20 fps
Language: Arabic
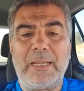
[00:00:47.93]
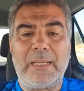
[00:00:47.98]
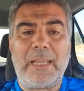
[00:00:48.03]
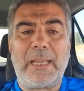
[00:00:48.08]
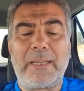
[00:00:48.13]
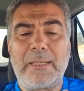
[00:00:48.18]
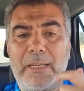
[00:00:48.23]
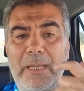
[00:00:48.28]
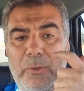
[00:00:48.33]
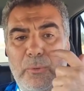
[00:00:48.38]

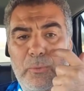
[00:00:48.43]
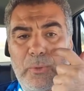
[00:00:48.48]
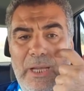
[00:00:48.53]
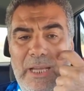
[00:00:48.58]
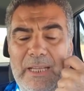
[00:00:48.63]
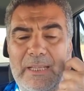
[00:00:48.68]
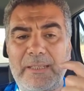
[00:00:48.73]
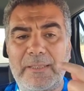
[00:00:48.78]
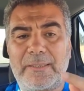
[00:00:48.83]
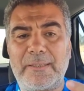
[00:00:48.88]

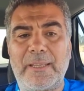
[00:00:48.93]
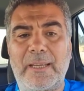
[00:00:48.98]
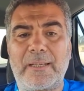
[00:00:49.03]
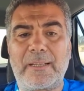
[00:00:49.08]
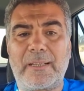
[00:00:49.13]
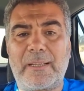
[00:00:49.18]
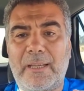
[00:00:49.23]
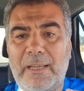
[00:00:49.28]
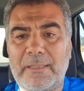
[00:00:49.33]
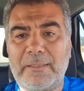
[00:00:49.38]
لأنه
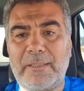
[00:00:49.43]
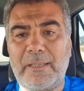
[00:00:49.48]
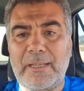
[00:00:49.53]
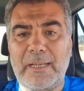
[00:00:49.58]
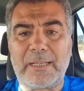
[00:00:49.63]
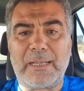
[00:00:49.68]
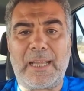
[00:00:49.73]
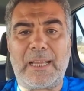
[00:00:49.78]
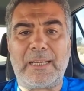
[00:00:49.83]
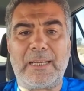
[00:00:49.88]
أكثر
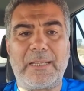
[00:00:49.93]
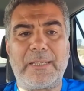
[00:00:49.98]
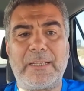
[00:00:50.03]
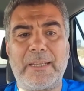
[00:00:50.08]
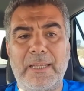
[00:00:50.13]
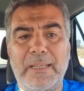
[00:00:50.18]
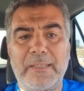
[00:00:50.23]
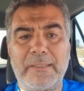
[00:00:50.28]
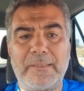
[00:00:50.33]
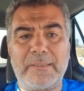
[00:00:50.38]
خطرا على
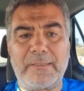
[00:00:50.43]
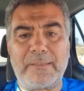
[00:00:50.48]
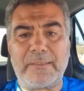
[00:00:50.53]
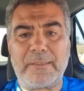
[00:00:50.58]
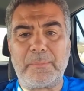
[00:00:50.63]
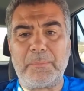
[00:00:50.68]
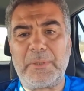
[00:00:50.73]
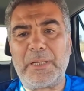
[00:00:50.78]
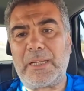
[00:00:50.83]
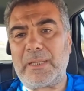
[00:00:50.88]

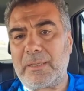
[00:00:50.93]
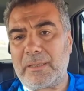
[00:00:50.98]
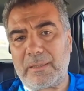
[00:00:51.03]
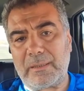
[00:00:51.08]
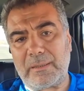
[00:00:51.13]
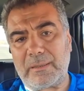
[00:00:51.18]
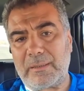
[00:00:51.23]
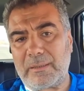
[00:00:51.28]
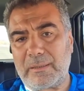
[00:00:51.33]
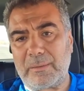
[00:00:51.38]
الناس من
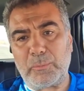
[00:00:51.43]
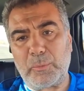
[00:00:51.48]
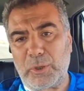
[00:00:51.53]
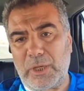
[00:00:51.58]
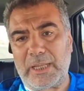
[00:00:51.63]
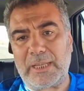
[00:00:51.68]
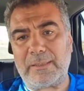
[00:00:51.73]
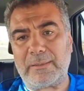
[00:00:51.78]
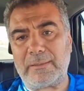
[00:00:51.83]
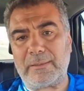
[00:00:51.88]

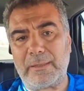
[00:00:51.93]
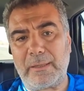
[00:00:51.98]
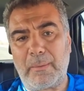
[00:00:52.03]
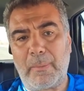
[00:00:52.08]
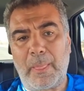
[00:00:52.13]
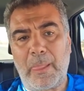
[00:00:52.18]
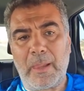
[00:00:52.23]
الملحد